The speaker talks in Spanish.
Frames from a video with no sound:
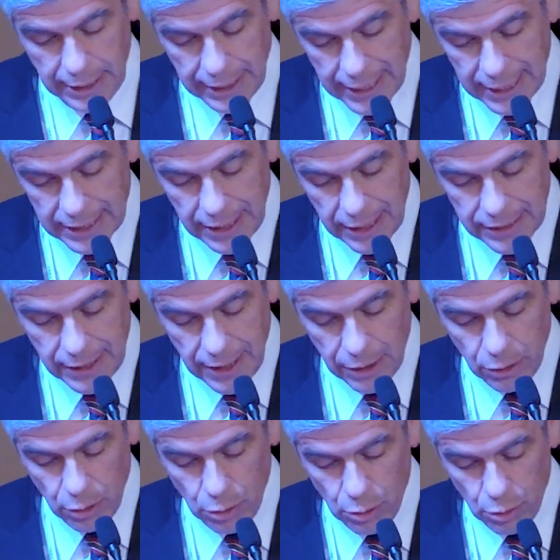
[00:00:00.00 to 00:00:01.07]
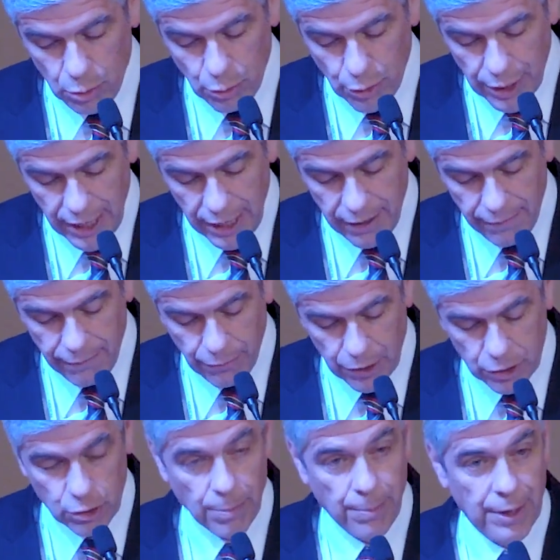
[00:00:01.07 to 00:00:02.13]
que ha realizado un gran
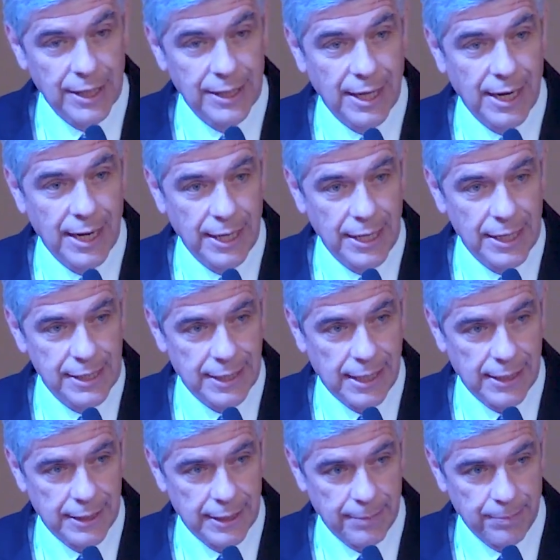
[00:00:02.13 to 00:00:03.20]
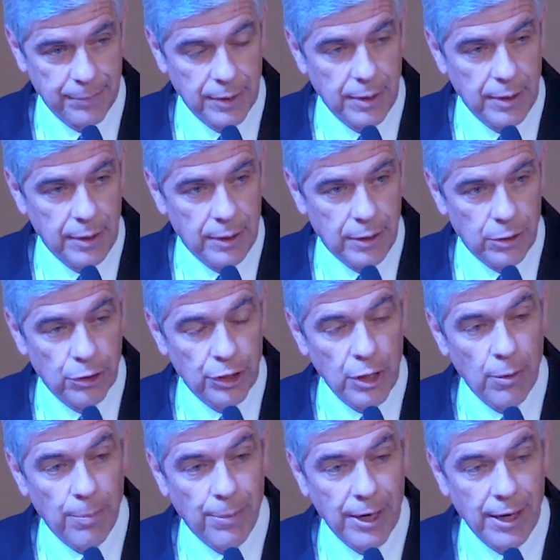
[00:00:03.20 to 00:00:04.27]
esfuerzo para estar aquí en Salta. No
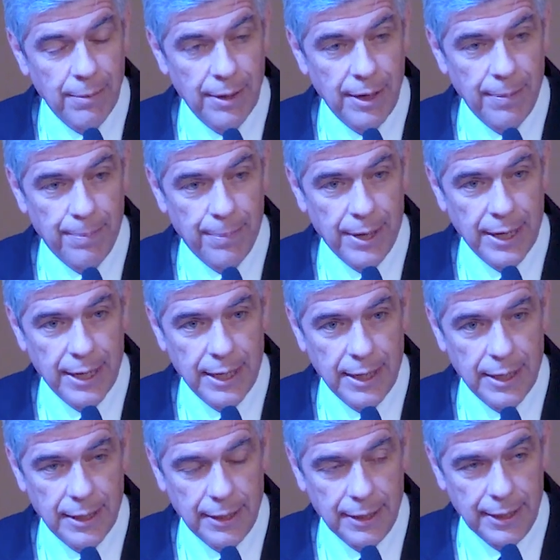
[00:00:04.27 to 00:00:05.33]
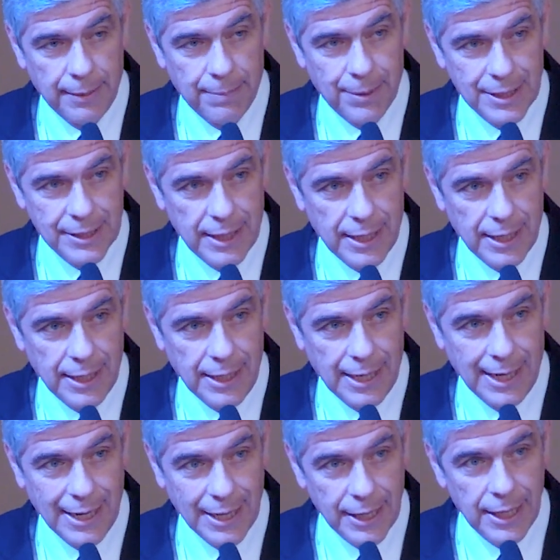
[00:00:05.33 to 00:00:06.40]
tengo palabras para expresar la
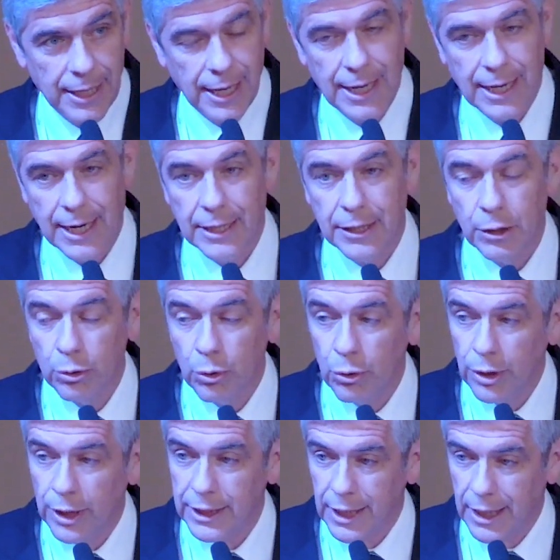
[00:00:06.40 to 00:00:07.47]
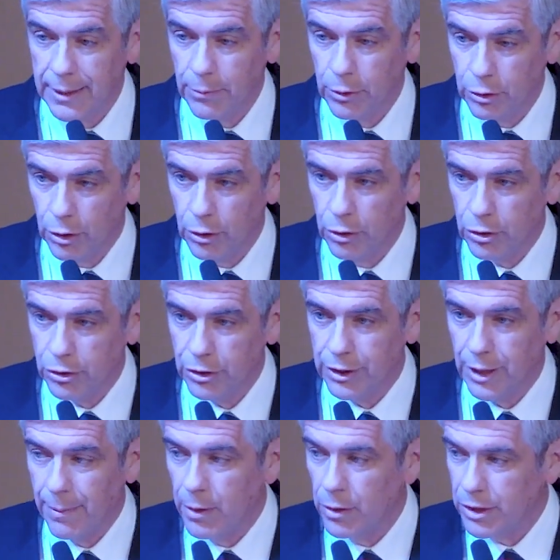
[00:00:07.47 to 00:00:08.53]
alegría y la gratitud que tenemos todos
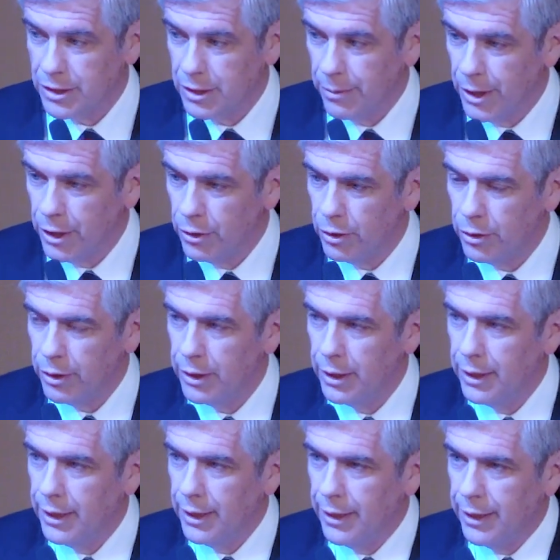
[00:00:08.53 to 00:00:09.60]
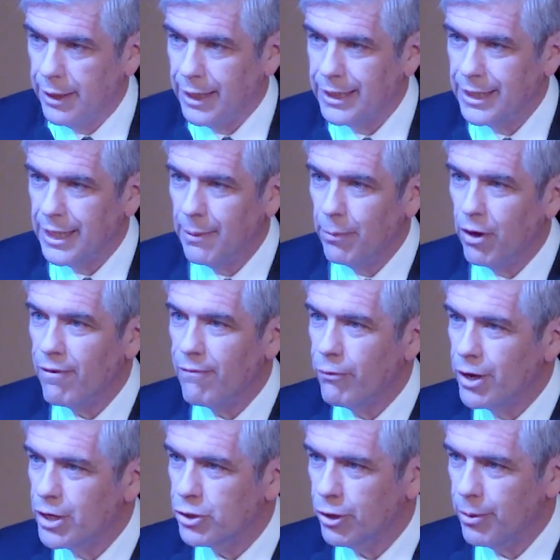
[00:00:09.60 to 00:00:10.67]
de haberlos recibido. Entendemos el
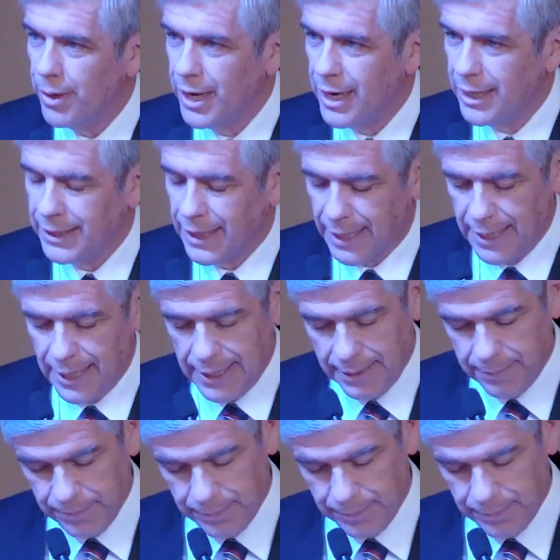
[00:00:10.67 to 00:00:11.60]
esfuerzo de venir hasta acá.